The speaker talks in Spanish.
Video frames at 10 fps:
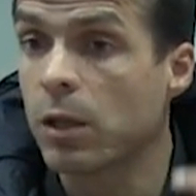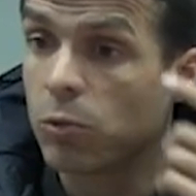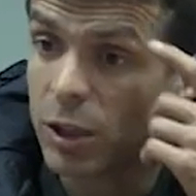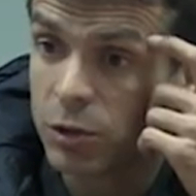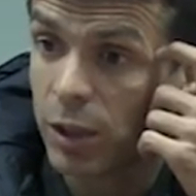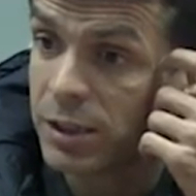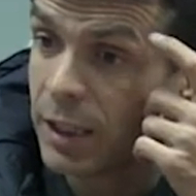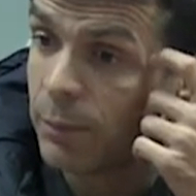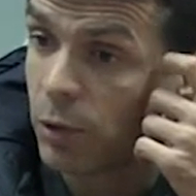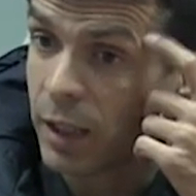No ha sido
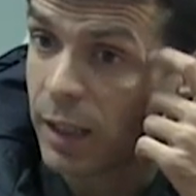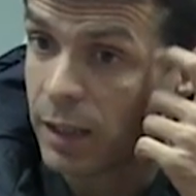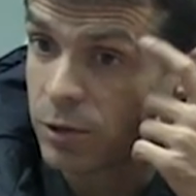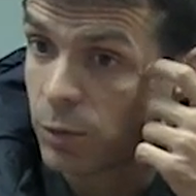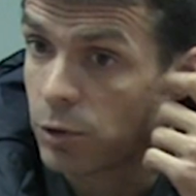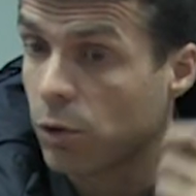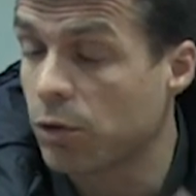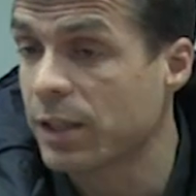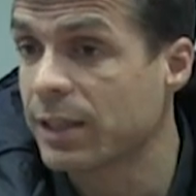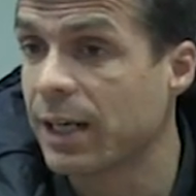así porque sobre todo
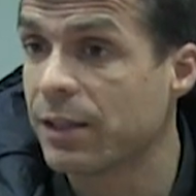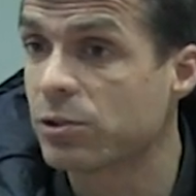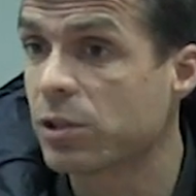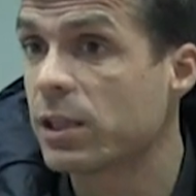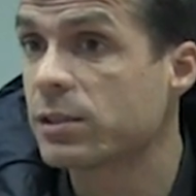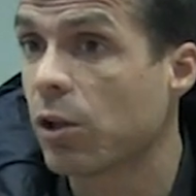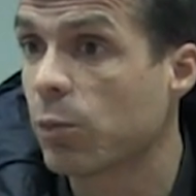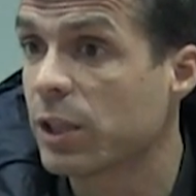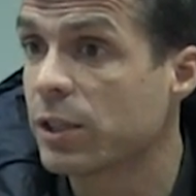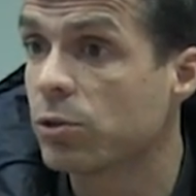los centrales de ellos han estado
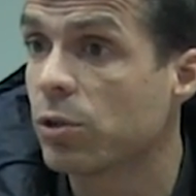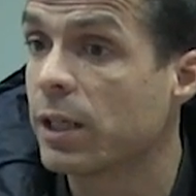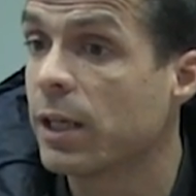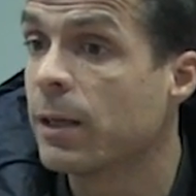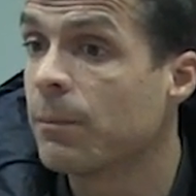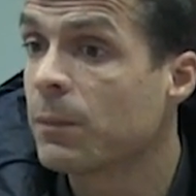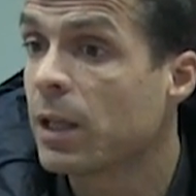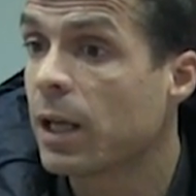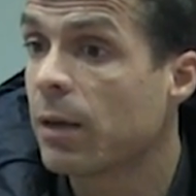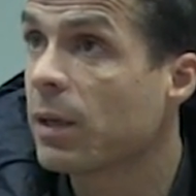muy atentos
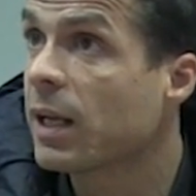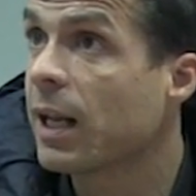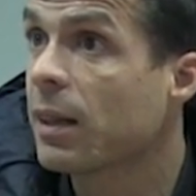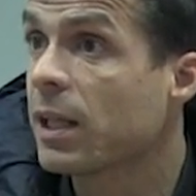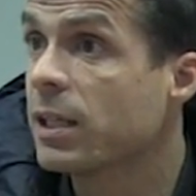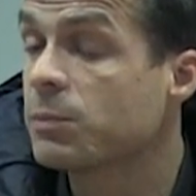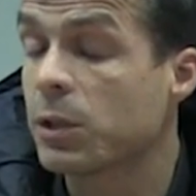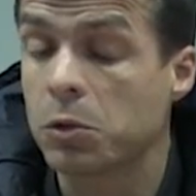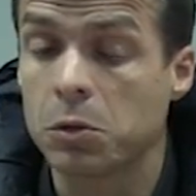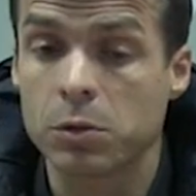en, vigilancias,
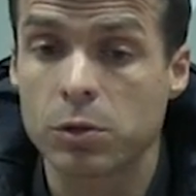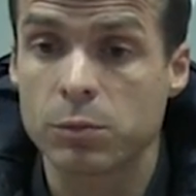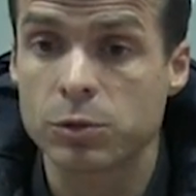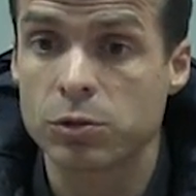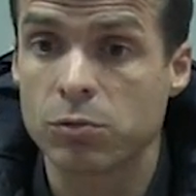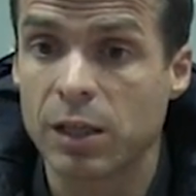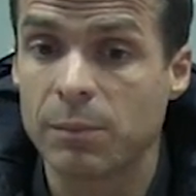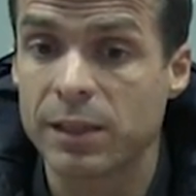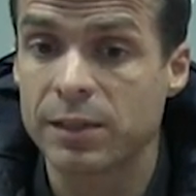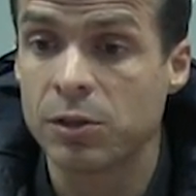pero creo que hemos hecho un
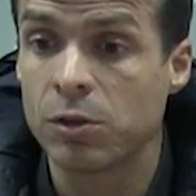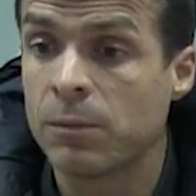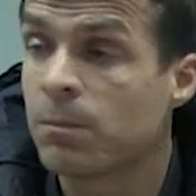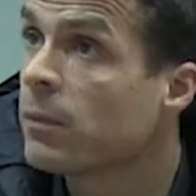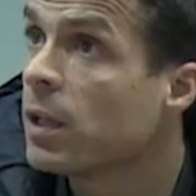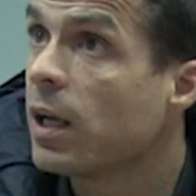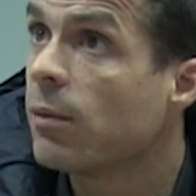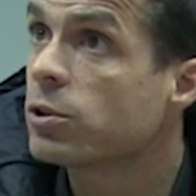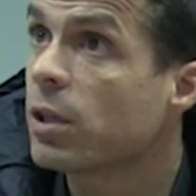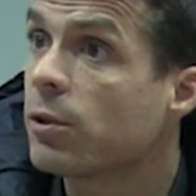gran partido,
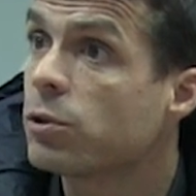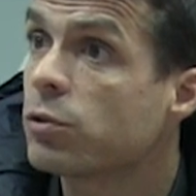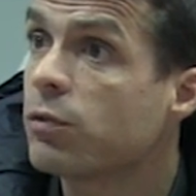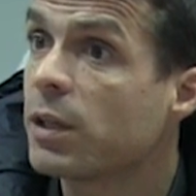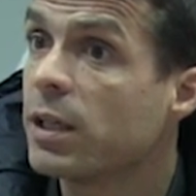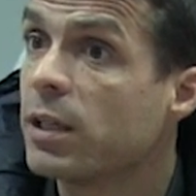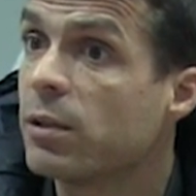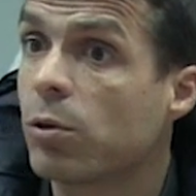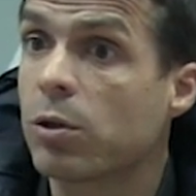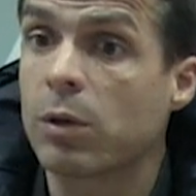hemos sabido sufrir y
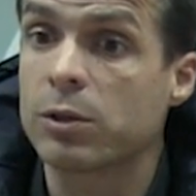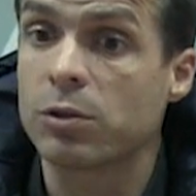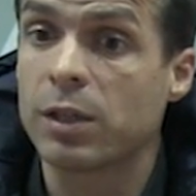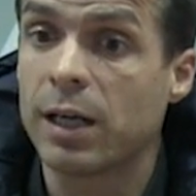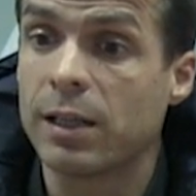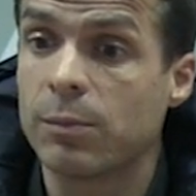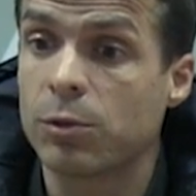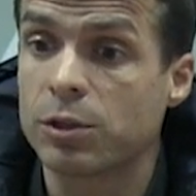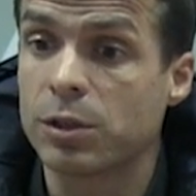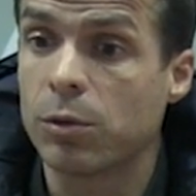bueno, cuando ya el
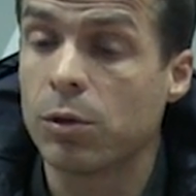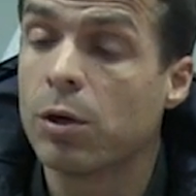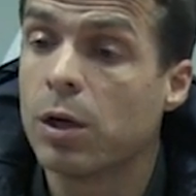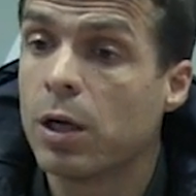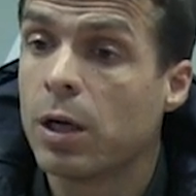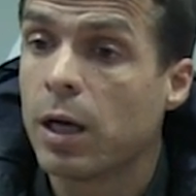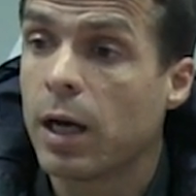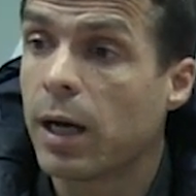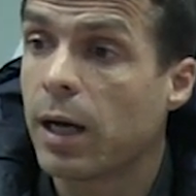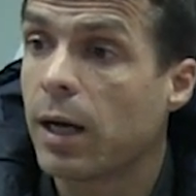Deportivo
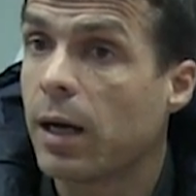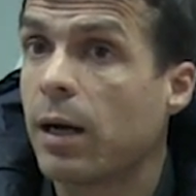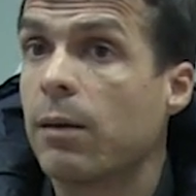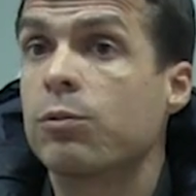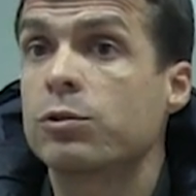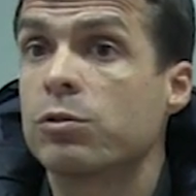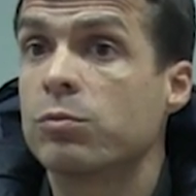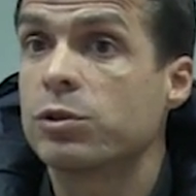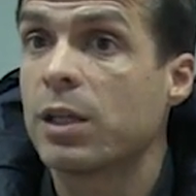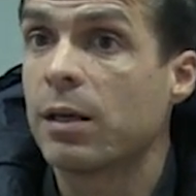ha, puesto
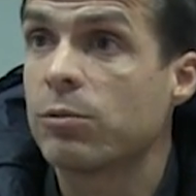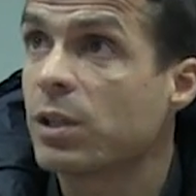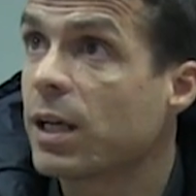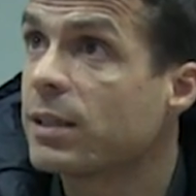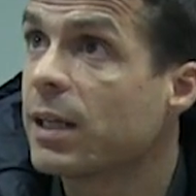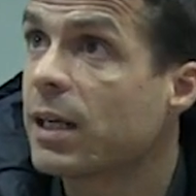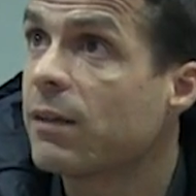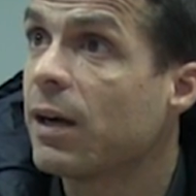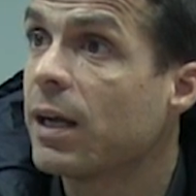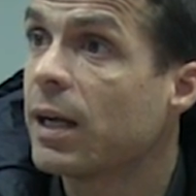mucha, mucha gente
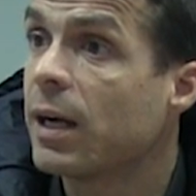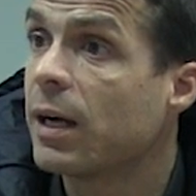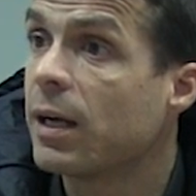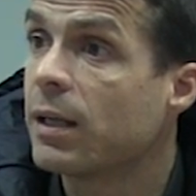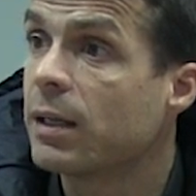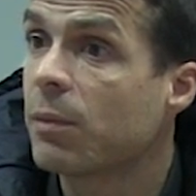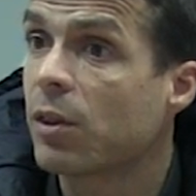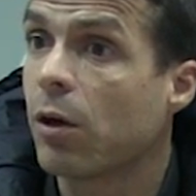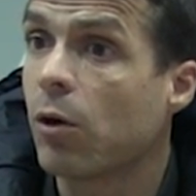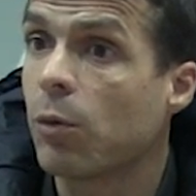arriba y ha,
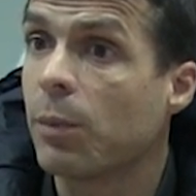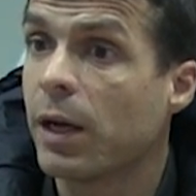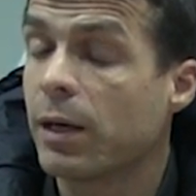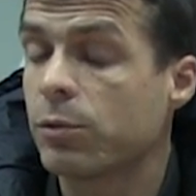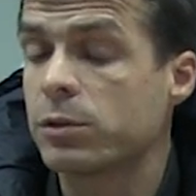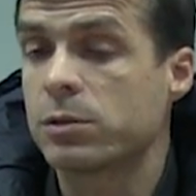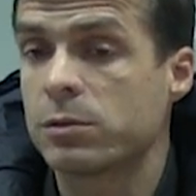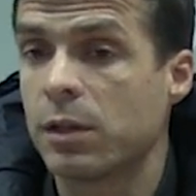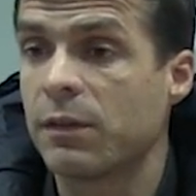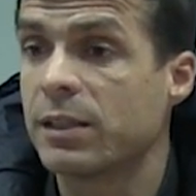empezado a golpear, pues
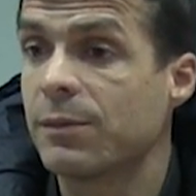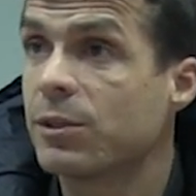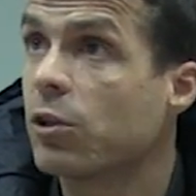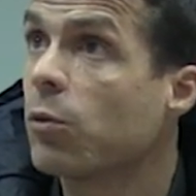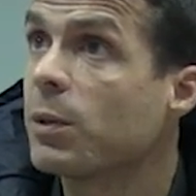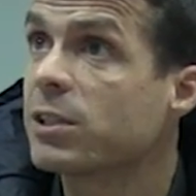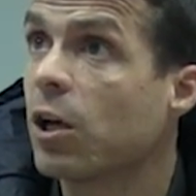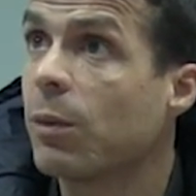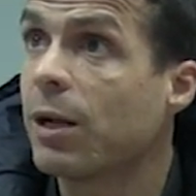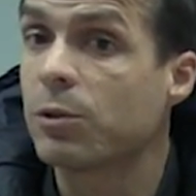evidentemente no hemos
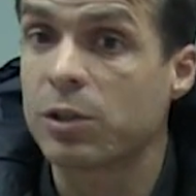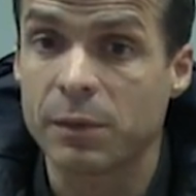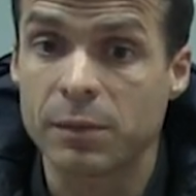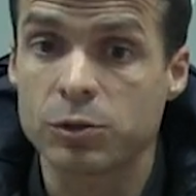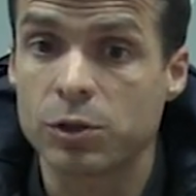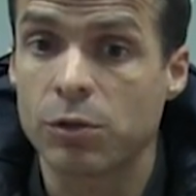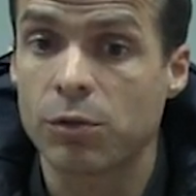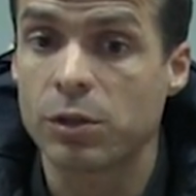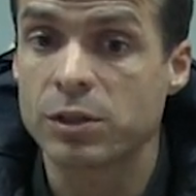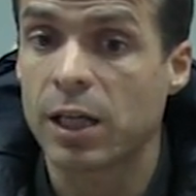pasado mal, pero también hemos tenido
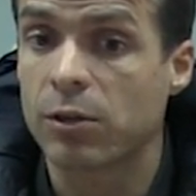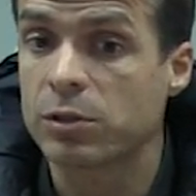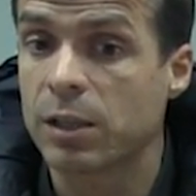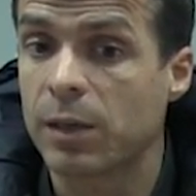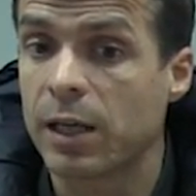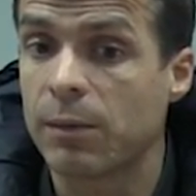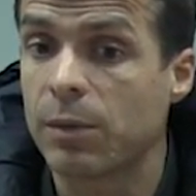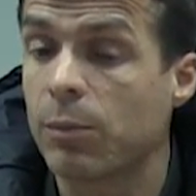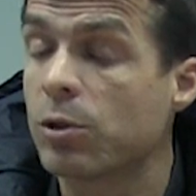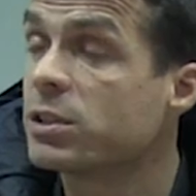opciones a la contra para,
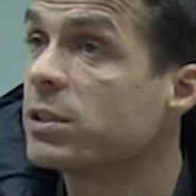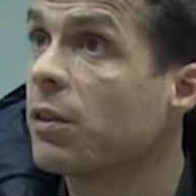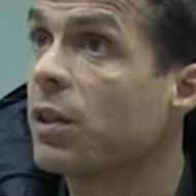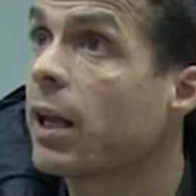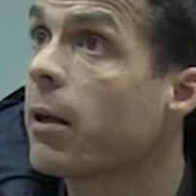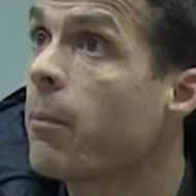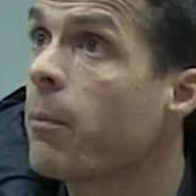para poder sentenciar.